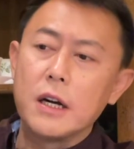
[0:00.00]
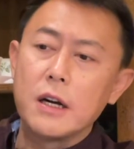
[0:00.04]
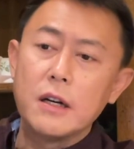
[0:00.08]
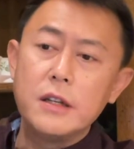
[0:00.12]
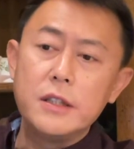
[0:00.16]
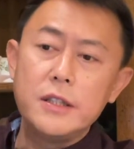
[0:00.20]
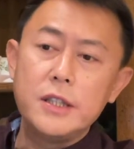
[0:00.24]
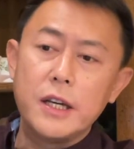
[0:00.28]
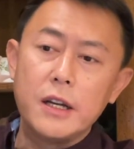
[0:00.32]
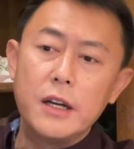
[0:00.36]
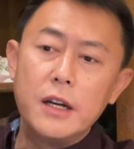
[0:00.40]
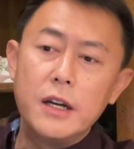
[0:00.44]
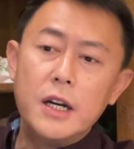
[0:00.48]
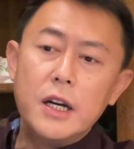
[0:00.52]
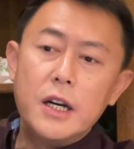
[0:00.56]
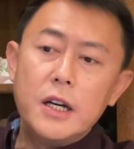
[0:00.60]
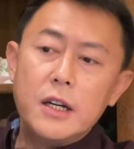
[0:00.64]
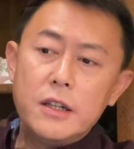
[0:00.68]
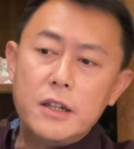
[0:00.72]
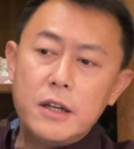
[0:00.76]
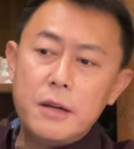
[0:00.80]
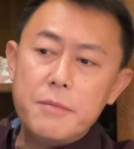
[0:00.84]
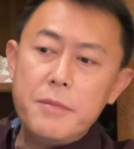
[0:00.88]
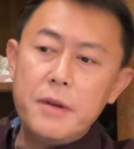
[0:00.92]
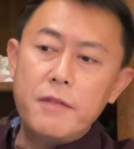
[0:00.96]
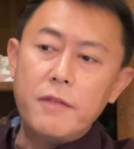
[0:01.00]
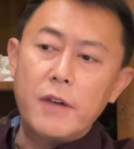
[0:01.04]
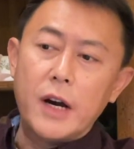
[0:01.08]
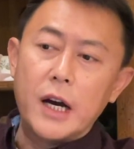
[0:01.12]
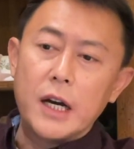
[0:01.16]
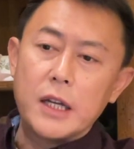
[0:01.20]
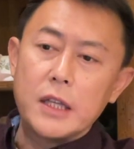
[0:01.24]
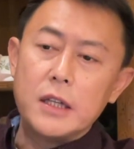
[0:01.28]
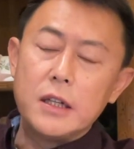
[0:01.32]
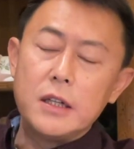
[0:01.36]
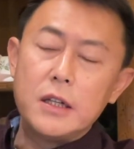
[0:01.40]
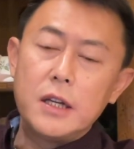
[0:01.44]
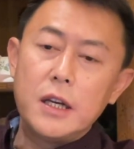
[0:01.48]
而且人民
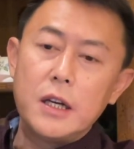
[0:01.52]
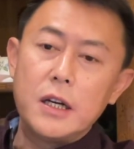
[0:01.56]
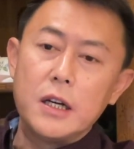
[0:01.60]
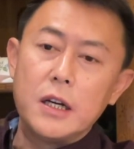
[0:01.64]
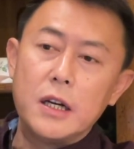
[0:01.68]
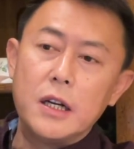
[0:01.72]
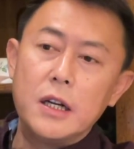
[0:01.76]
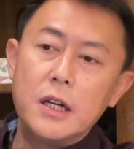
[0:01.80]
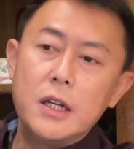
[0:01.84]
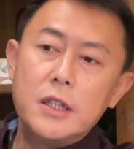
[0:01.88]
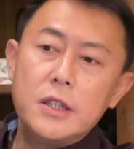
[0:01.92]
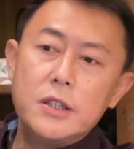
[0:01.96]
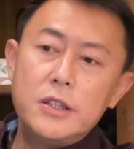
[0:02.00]
网的这个